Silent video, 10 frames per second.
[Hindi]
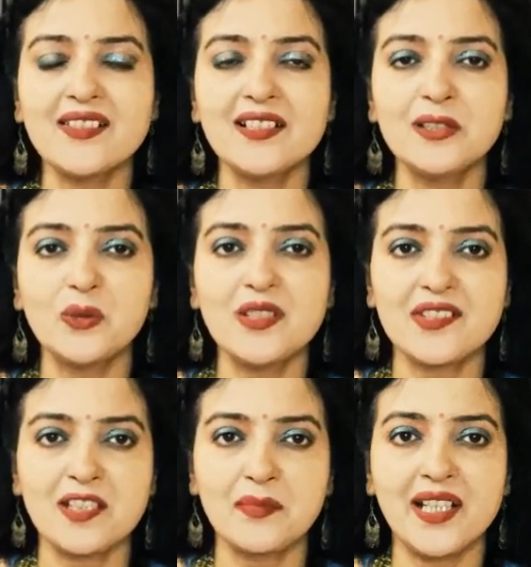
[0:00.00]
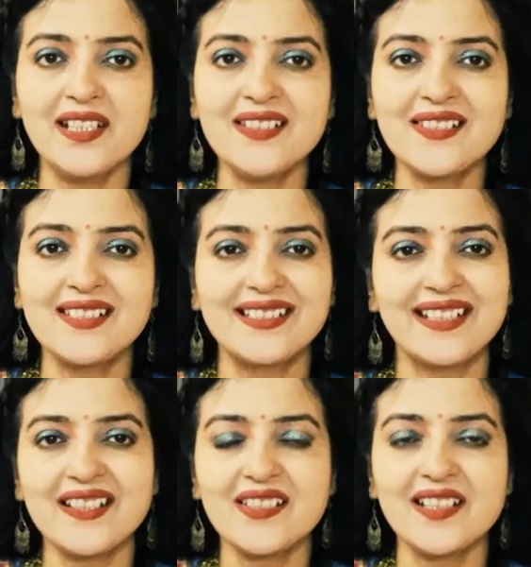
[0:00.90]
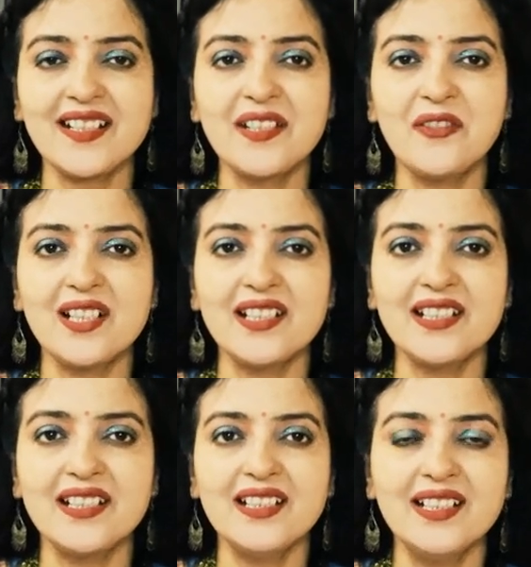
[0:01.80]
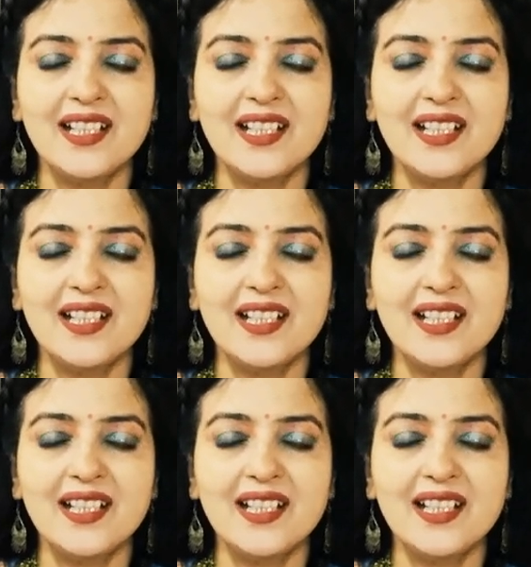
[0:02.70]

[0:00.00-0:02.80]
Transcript: साल 2022 कैसा रहने वाला है